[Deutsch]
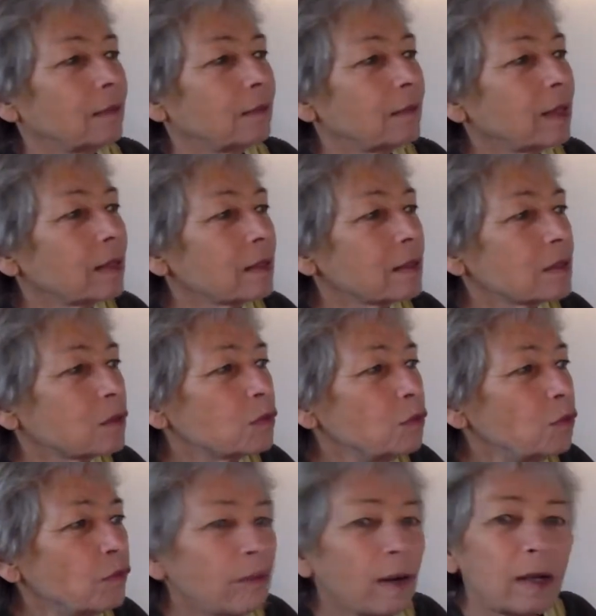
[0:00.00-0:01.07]
War es
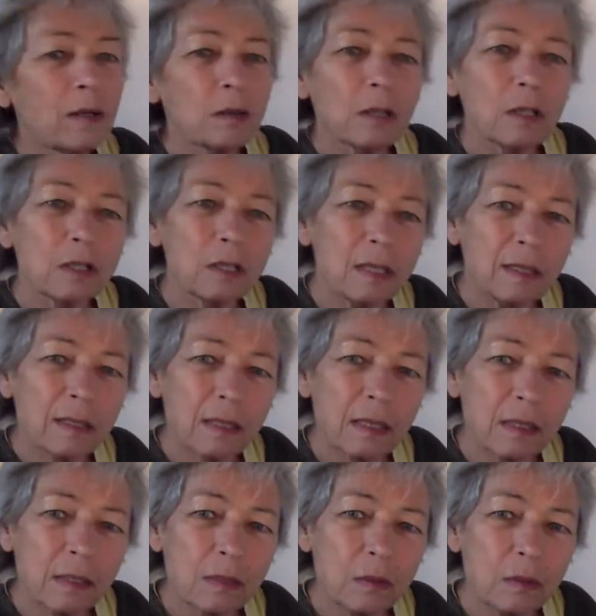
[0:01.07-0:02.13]
Zufall oder
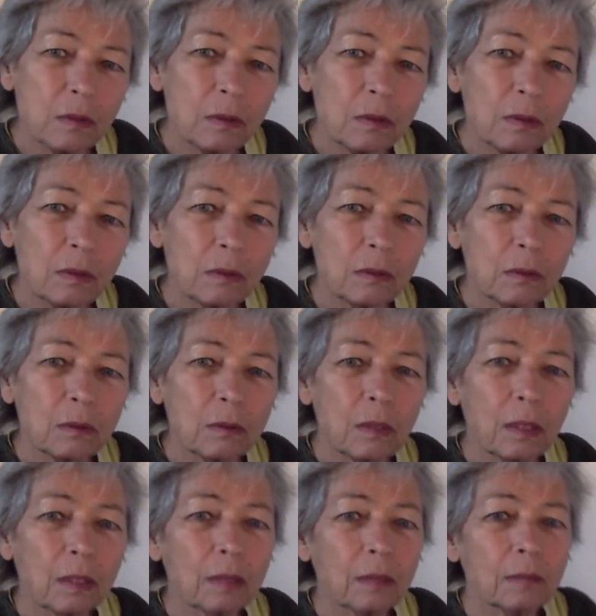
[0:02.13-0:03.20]
Schicksalshohn
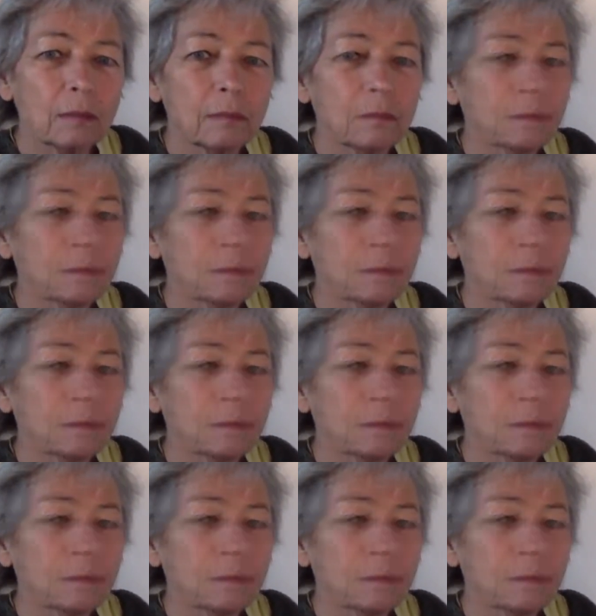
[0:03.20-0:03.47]
oder